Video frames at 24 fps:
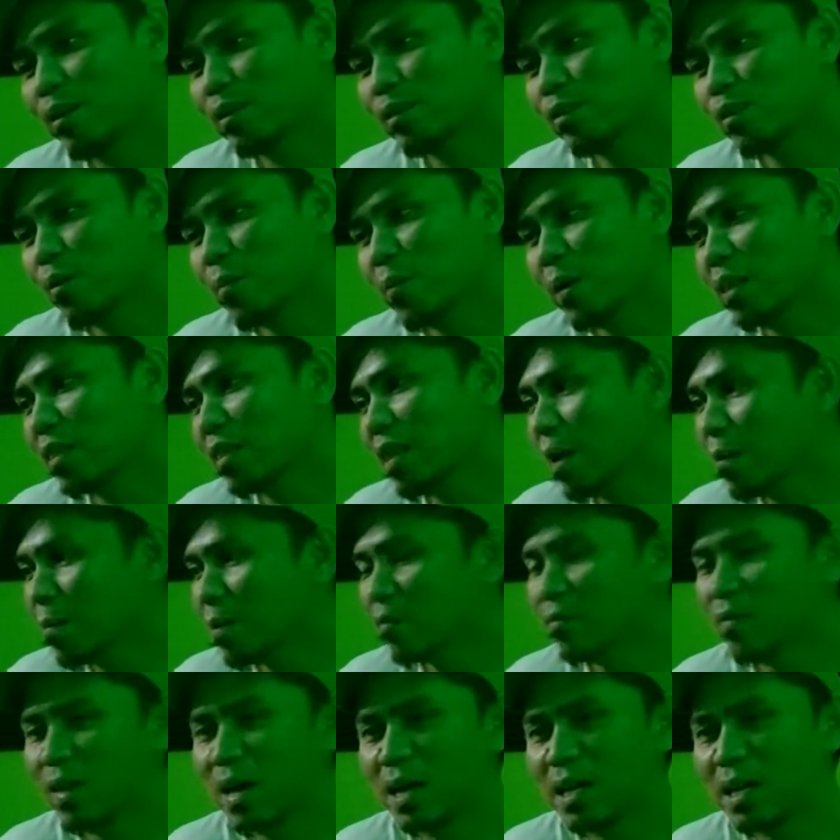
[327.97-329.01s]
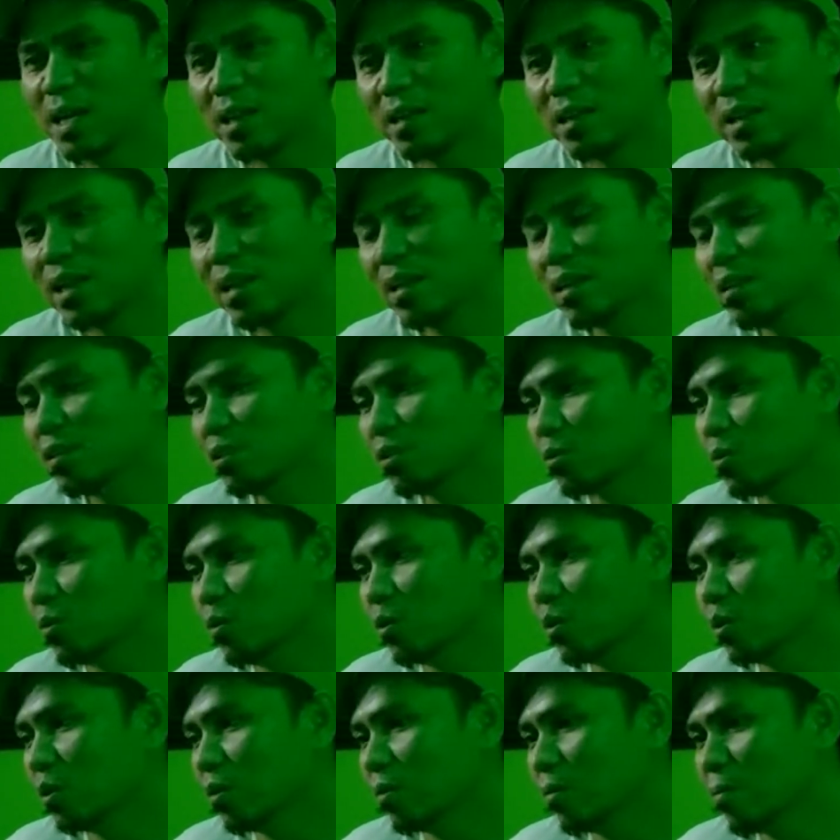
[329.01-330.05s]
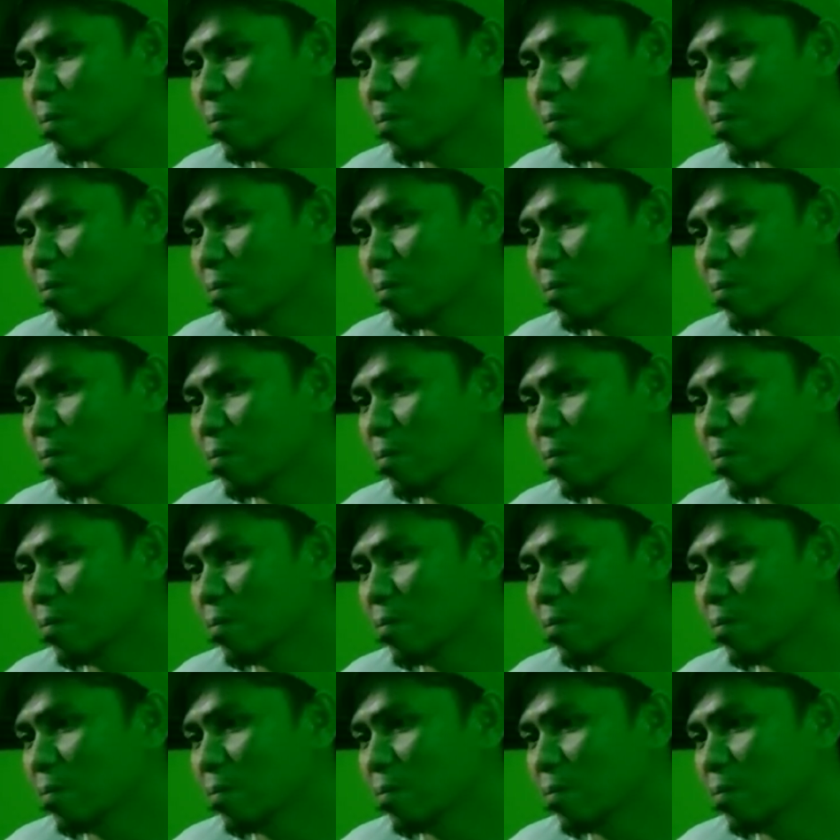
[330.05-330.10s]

sobrang daming variant ng e-scoot.